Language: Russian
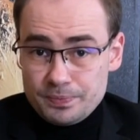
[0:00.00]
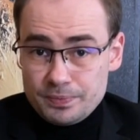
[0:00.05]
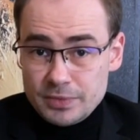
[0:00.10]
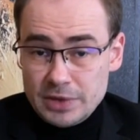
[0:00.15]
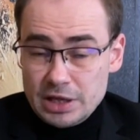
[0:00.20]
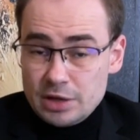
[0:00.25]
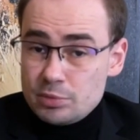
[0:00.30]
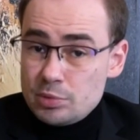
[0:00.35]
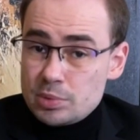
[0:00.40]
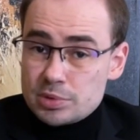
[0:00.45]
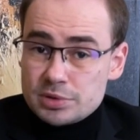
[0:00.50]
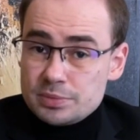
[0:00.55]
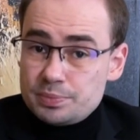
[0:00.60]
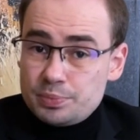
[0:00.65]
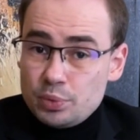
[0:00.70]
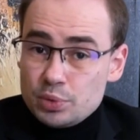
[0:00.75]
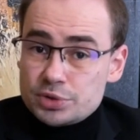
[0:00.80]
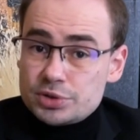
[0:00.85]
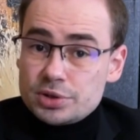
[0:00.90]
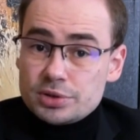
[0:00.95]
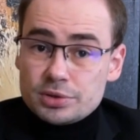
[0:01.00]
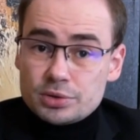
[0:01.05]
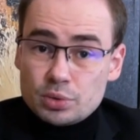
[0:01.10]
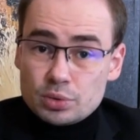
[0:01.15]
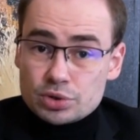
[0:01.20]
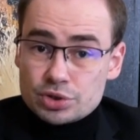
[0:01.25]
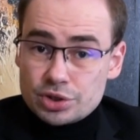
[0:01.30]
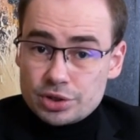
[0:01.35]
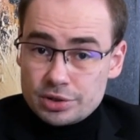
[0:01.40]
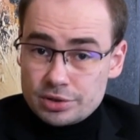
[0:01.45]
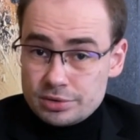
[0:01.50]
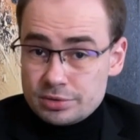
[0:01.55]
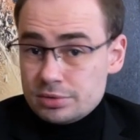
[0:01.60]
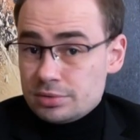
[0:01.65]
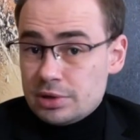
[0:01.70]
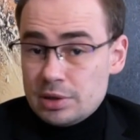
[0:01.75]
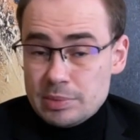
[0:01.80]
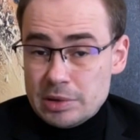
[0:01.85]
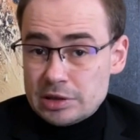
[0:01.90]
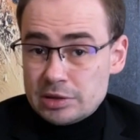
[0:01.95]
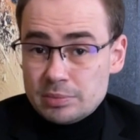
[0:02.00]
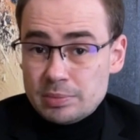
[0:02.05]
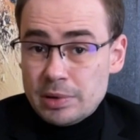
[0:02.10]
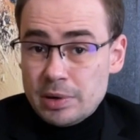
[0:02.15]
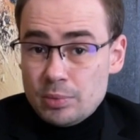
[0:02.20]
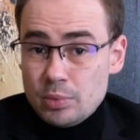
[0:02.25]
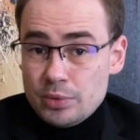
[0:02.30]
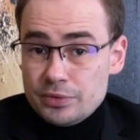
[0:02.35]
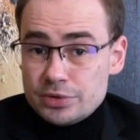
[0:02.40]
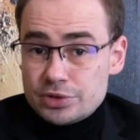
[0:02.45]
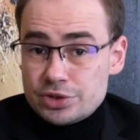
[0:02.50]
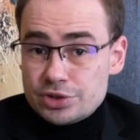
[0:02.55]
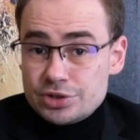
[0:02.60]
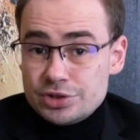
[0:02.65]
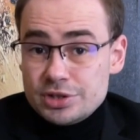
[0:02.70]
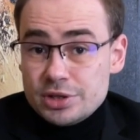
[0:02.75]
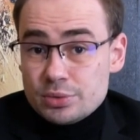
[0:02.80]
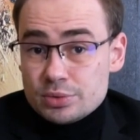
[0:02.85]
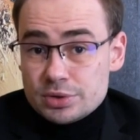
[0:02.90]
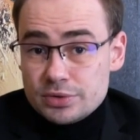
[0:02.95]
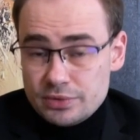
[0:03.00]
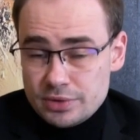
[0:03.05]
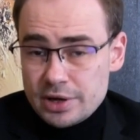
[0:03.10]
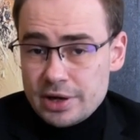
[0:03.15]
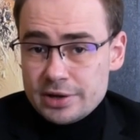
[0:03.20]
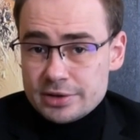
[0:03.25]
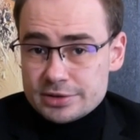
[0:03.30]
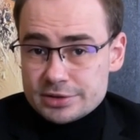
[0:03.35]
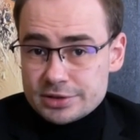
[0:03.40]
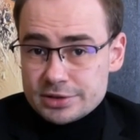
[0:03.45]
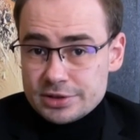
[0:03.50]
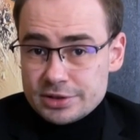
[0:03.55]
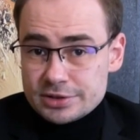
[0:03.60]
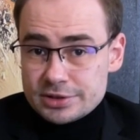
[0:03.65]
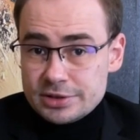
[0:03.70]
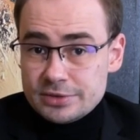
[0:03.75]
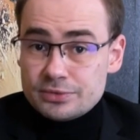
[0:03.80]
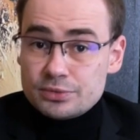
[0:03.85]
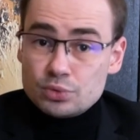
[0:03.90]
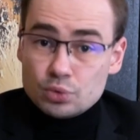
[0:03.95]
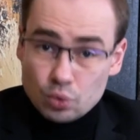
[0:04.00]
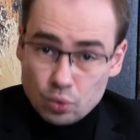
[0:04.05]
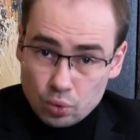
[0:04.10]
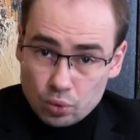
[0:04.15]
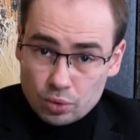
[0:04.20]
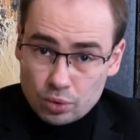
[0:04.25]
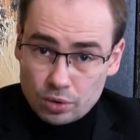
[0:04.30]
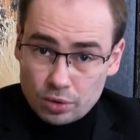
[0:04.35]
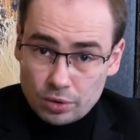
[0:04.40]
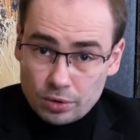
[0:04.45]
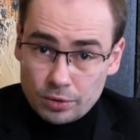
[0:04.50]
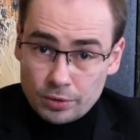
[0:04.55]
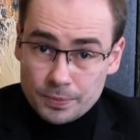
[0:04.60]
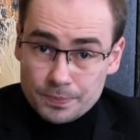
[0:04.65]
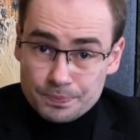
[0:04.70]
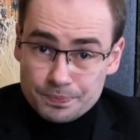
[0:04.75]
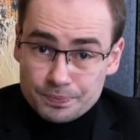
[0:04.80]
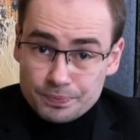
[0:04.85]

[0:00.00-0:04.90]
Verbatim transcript: Таким образом, пусть тот же Роман Абрамович не удивляется, если вдруг э,